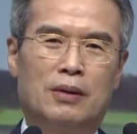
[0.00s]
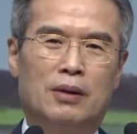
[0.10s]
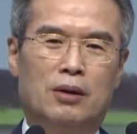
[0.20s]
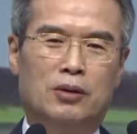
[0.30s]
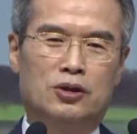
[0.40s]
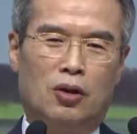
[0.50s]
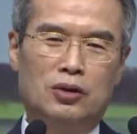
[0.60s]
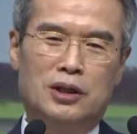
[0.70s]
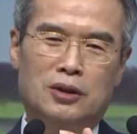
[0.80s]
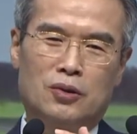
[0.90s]
여러분
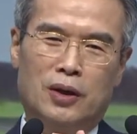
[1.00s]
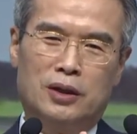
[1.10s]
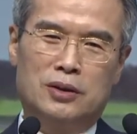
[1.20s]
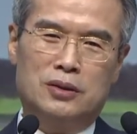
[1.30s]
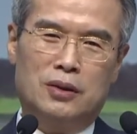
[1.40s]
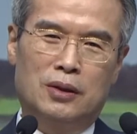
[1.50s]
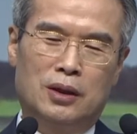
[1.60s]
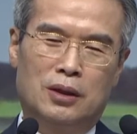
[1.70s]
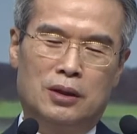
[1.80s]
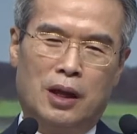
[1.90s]
천장 속에 있어서
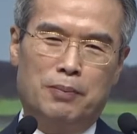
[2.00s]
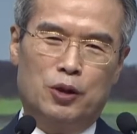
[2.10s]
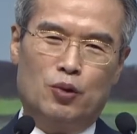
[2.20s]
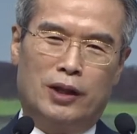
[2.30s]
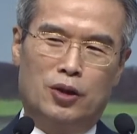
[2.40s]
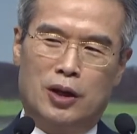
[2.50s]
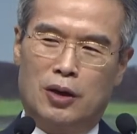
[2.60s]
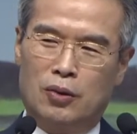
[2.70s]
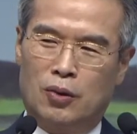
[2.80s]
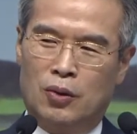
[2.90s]
이 햇빛도 안
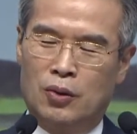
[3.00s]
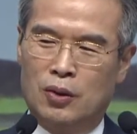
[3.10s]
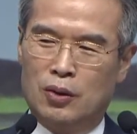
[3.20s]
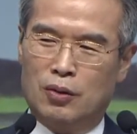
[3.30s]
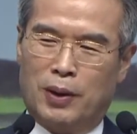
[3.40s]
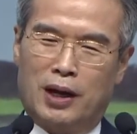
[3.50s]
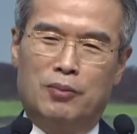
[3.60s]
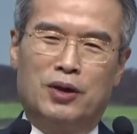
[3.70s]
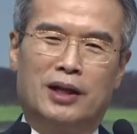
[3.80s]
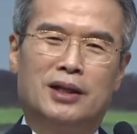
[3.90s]
들어가고 또
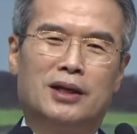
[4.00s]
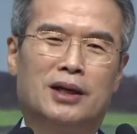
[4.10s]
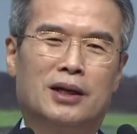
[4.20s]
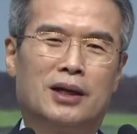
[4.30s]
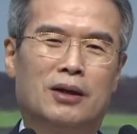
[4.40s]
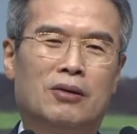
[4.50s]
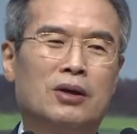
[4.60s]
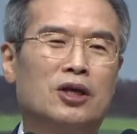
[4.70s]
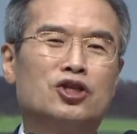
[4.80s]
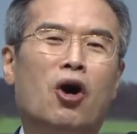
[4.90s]
바람도 안 들어가니까요.
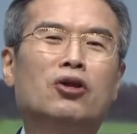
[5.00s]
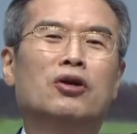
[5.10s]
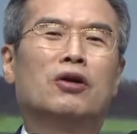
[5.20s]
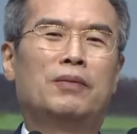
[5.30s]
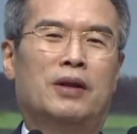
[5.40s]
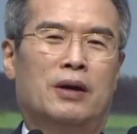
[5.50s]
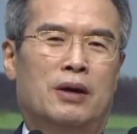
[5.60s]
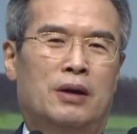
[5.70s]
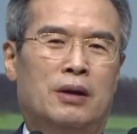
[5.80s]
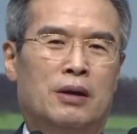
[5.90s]
썩는
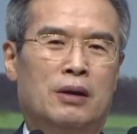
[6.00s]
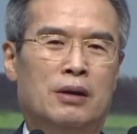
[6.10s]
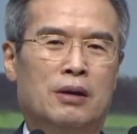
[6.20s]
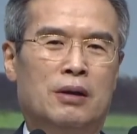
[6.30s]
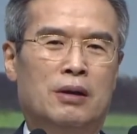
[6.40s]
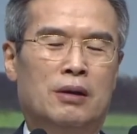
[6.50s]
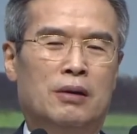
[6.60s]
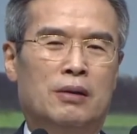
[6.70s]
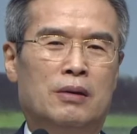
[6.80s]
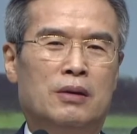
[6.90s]
겁니다.
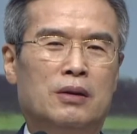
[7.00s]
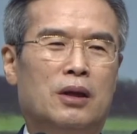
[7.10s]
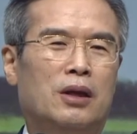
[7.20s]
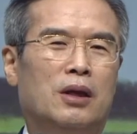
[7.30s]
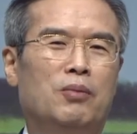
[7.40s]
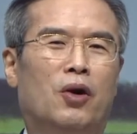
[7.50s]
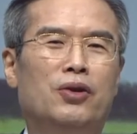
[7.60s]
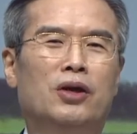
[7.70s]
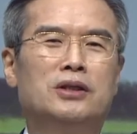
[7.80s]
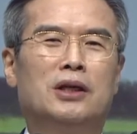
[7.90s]
이게 몇
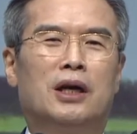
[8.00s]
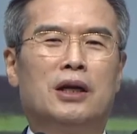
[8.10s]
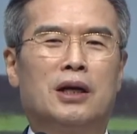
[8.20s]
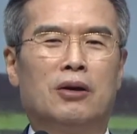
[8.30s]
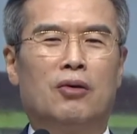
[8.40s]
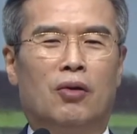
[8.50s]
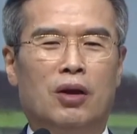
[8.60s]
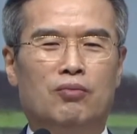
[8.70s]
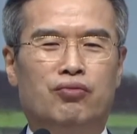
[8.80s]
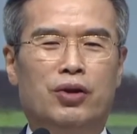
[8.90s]
년 지나니까요. 거기
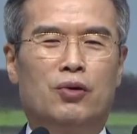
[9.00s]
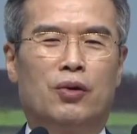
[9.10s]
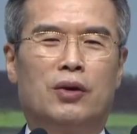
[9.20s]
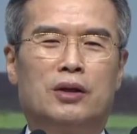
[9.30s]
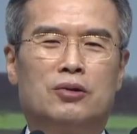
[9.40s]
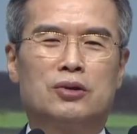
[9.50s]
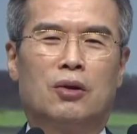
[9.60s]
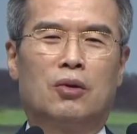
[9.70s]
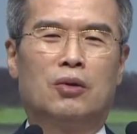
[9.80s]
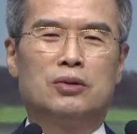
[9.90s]
물이 고여가지고
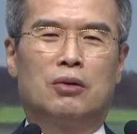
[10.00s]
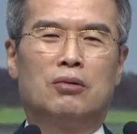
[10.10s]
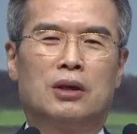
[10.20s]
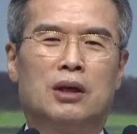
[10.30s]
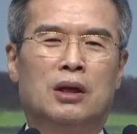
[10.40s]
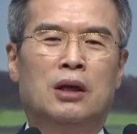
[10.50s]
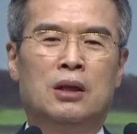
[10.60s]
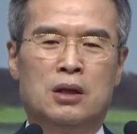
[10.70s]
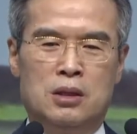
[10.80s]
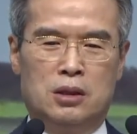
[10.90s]
썩고 썩고 하다가
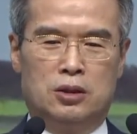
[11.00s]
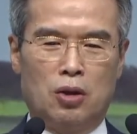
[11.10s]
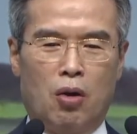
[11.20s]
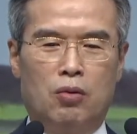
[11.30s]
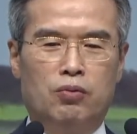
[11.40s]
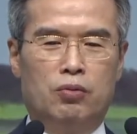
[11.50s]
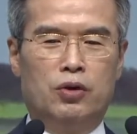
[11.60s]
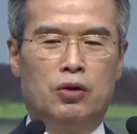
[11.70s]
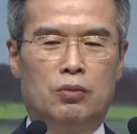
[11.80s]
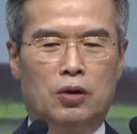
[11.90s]
이 썩은
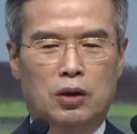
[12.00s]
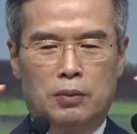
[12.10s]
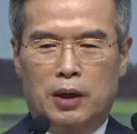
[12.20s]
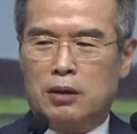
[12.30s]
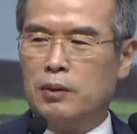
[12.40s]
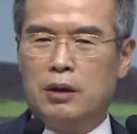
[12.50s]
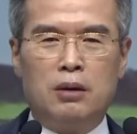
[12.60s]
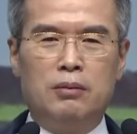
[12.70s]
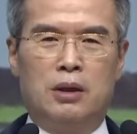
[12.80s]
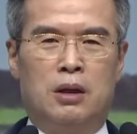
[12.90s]
부분이요. 뭐 이만큼 되는
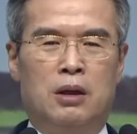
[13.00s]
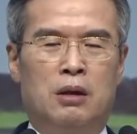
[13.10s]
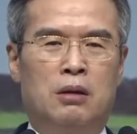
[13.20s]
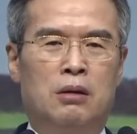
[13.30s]
겁니다.